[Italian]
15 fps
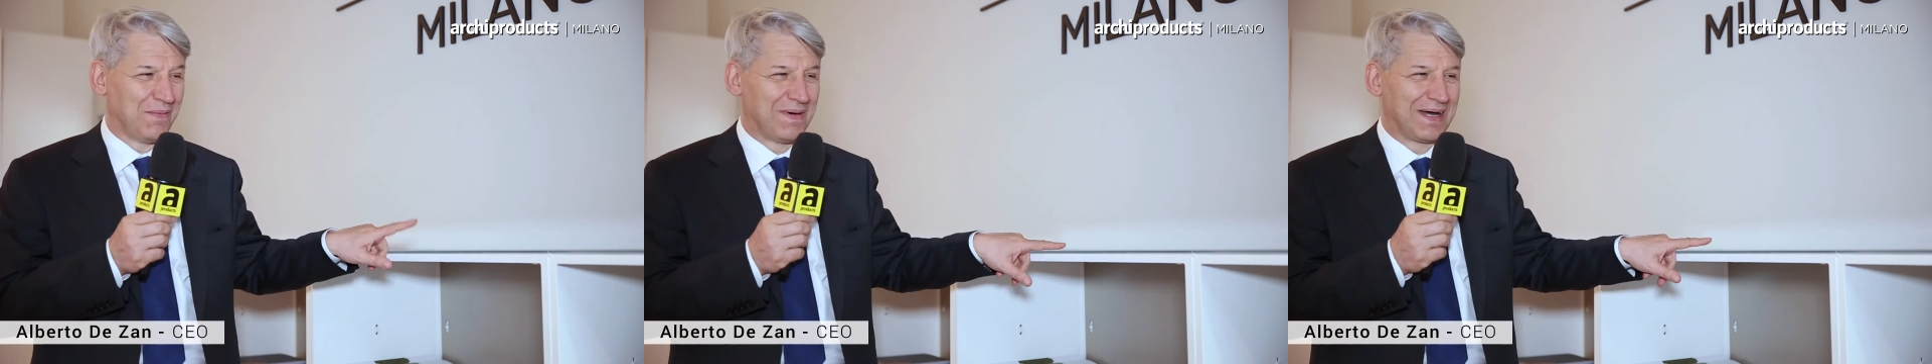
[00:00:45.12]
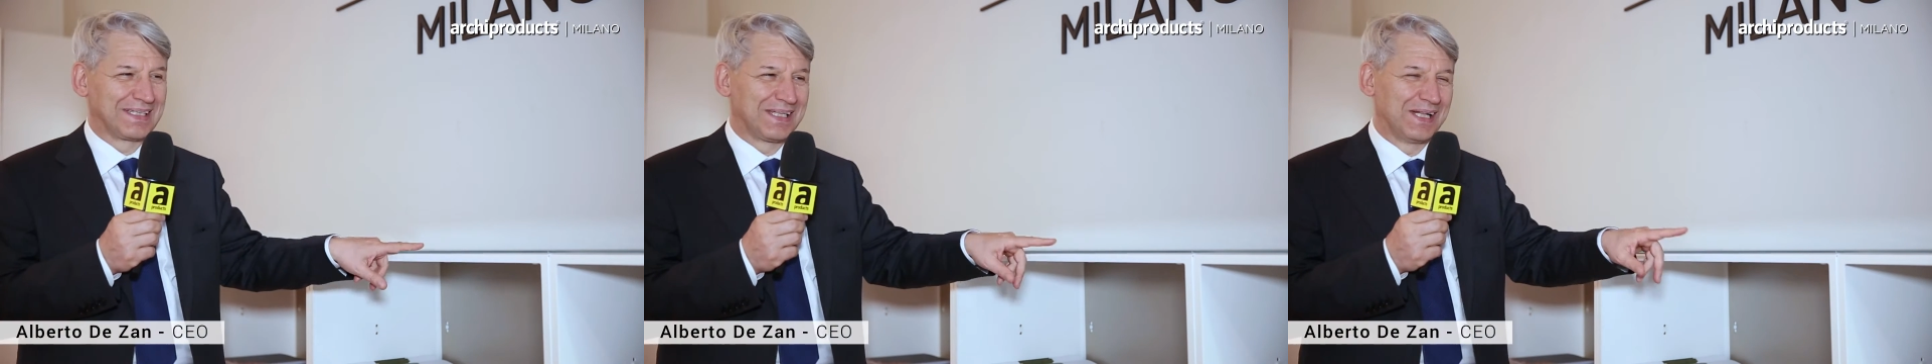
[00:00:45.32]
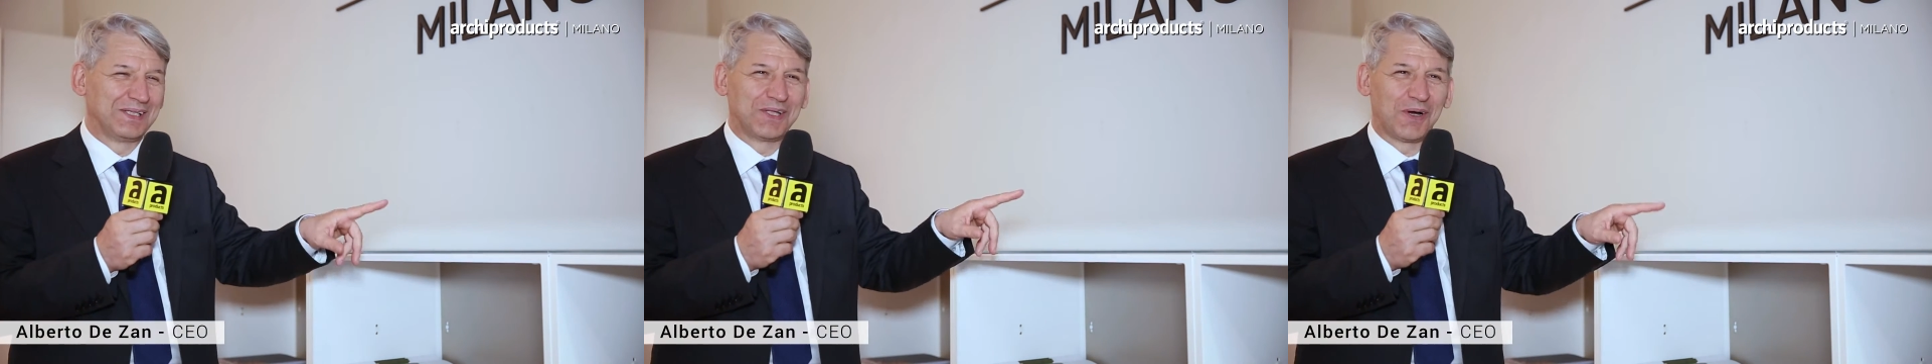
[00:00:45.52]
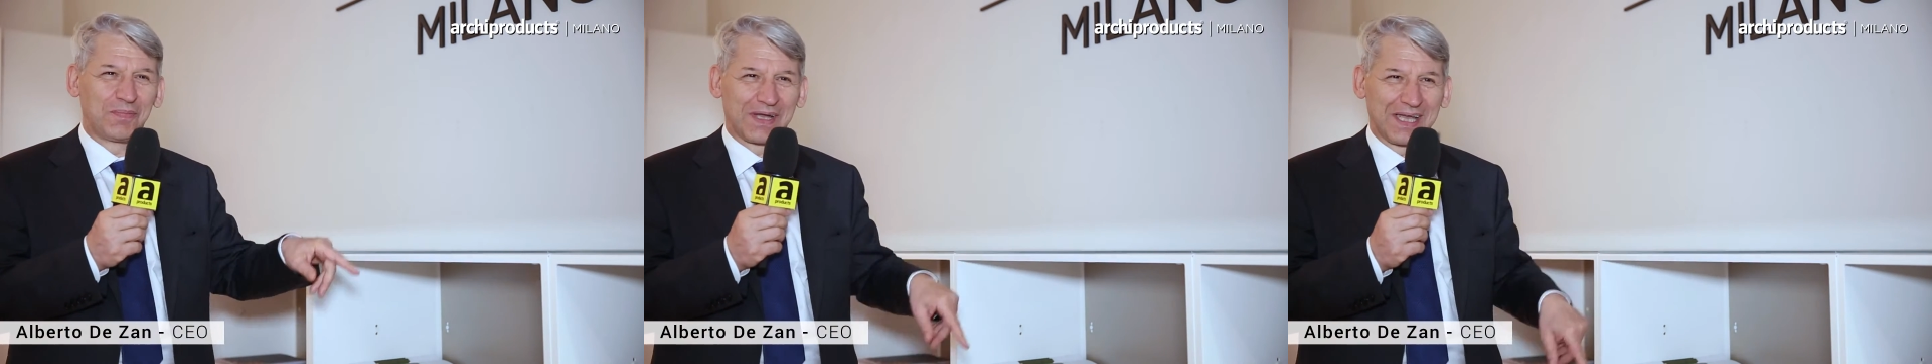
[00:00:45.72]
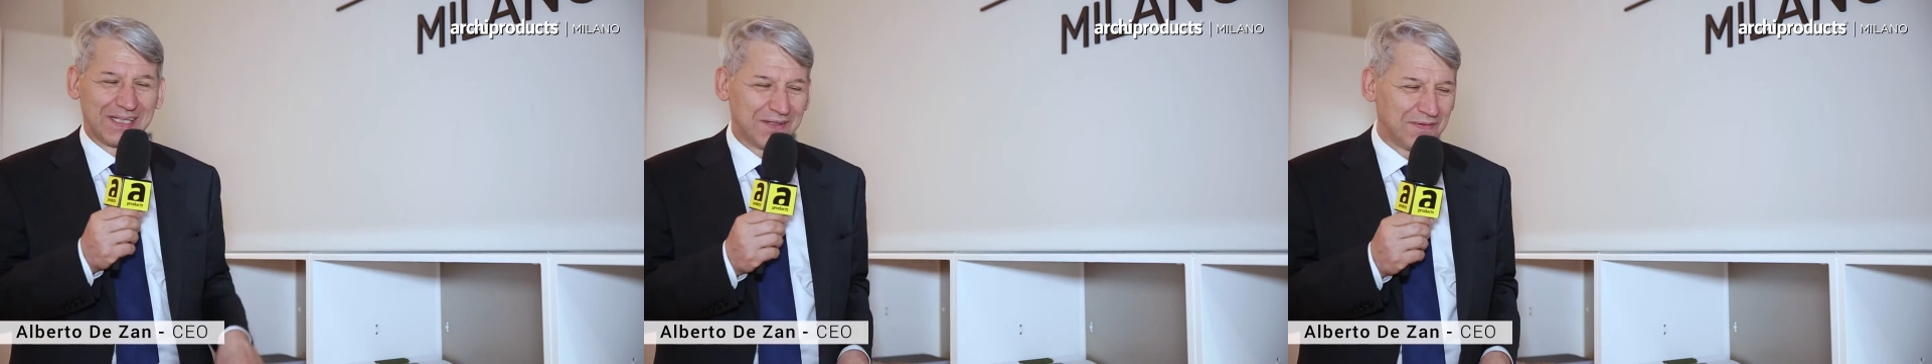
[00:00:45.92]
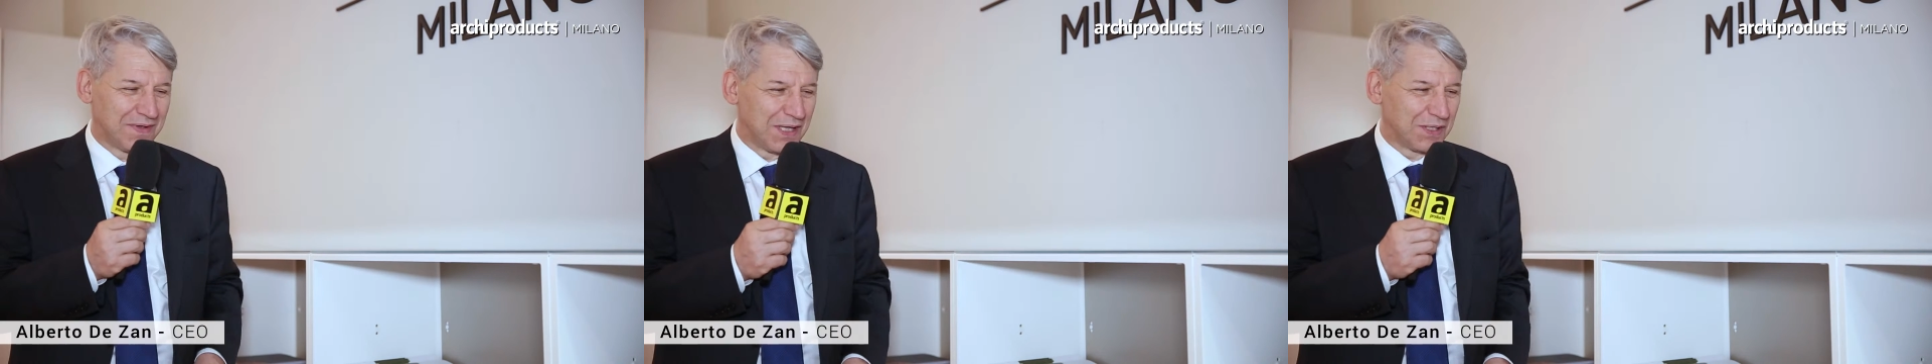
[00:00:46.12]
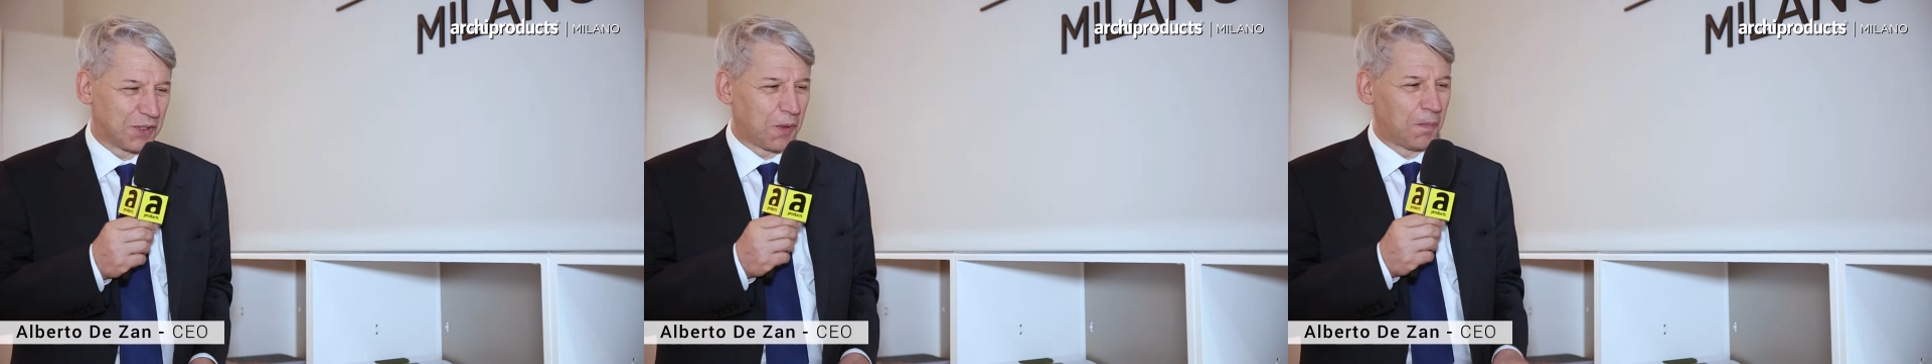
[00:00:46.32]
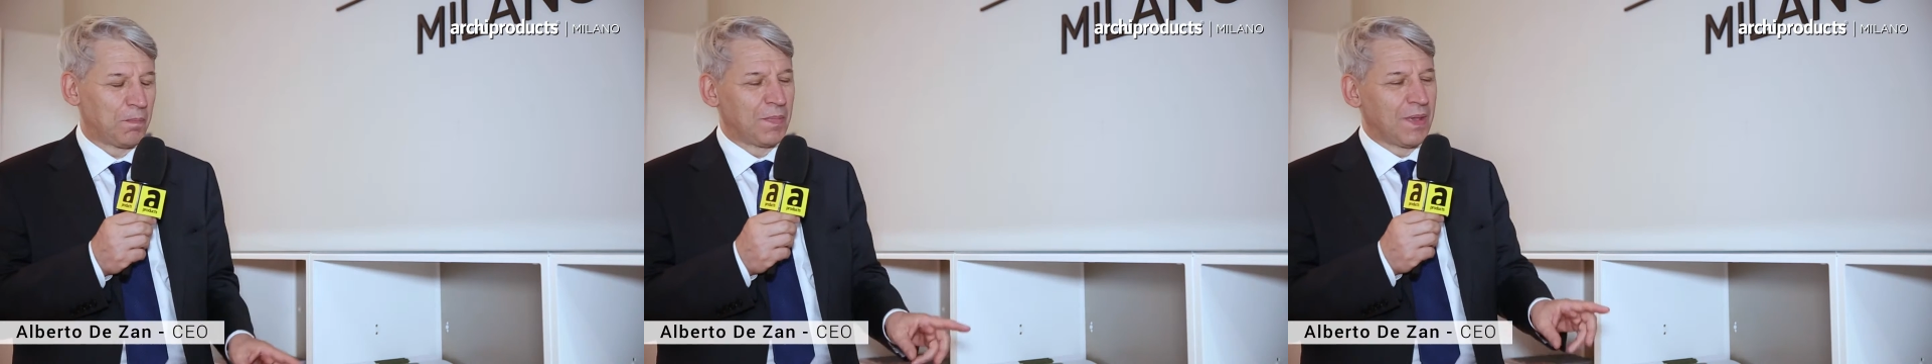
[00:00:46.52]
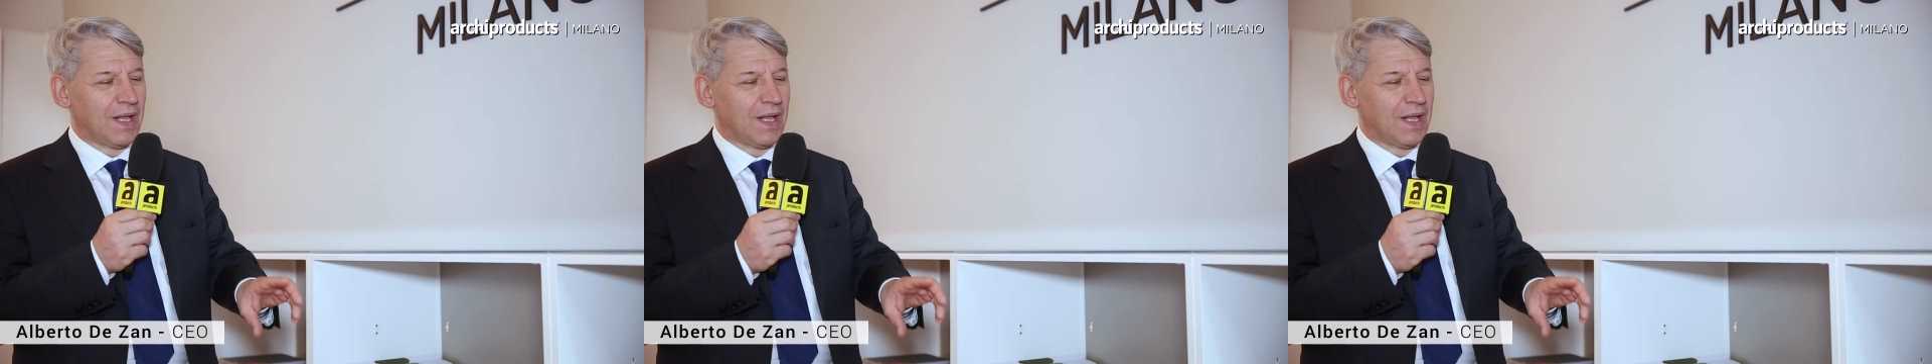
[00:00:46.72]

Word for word: a parte il top che è di vetro,